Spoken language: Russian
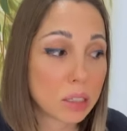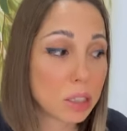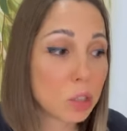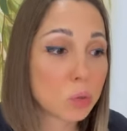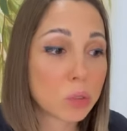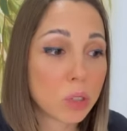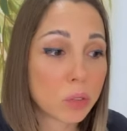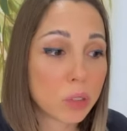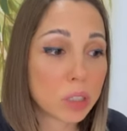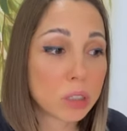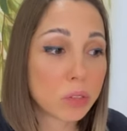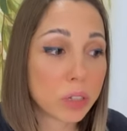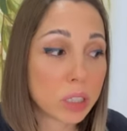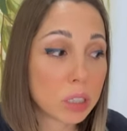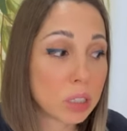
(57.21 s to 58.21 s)
не
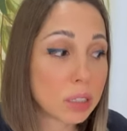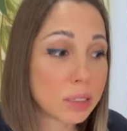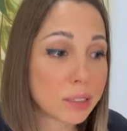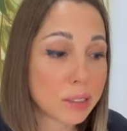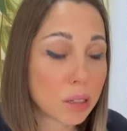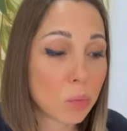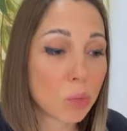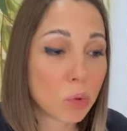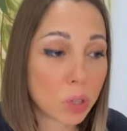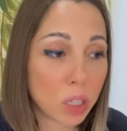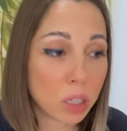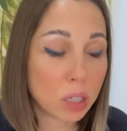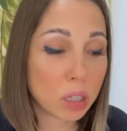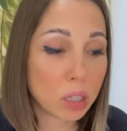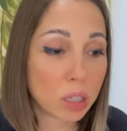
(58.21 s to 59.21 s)
удовлетворены
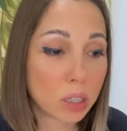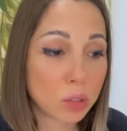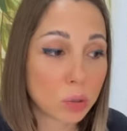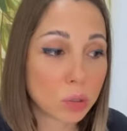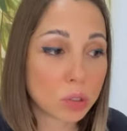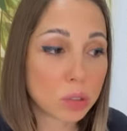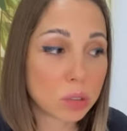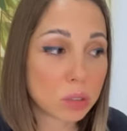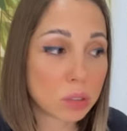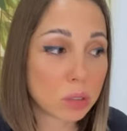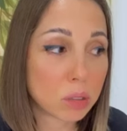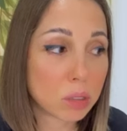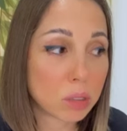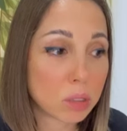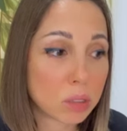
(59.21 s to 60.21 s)
собой, то есть
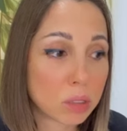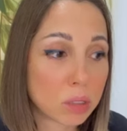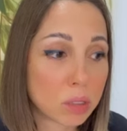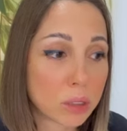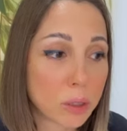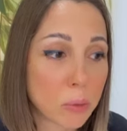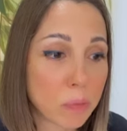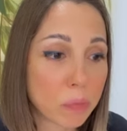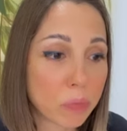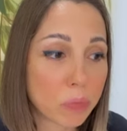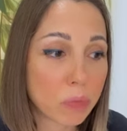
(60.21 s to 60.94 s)
э,